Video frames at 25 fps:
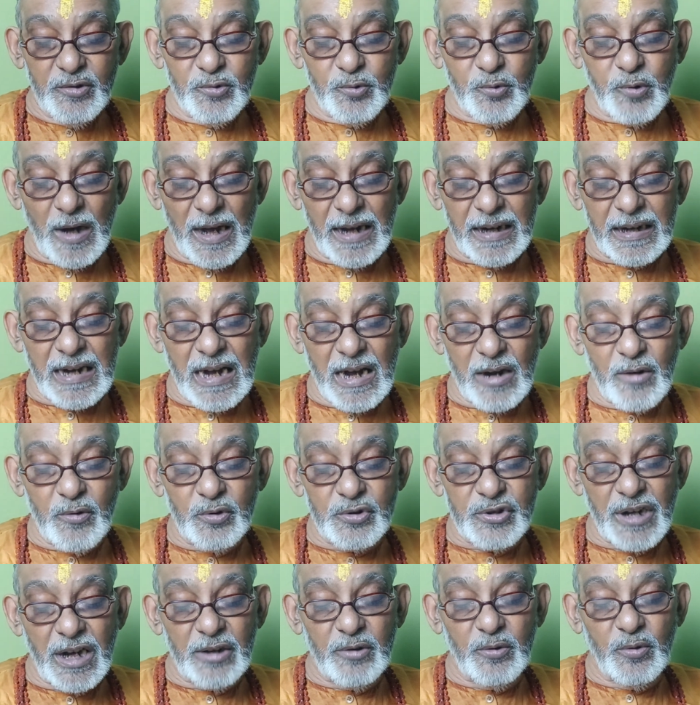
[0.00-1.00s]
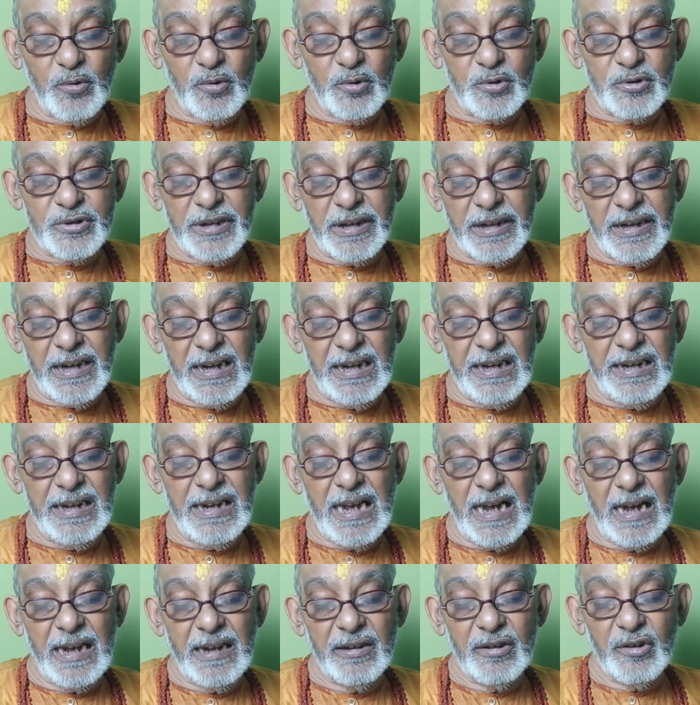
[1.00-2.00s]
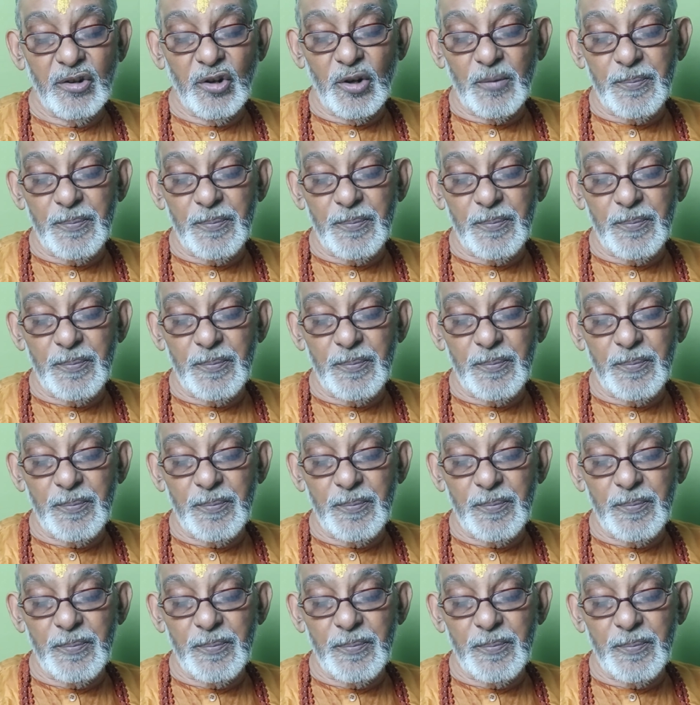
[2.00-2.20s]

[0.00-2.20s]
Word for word: द्वारका को चारों ओर से घेर लिया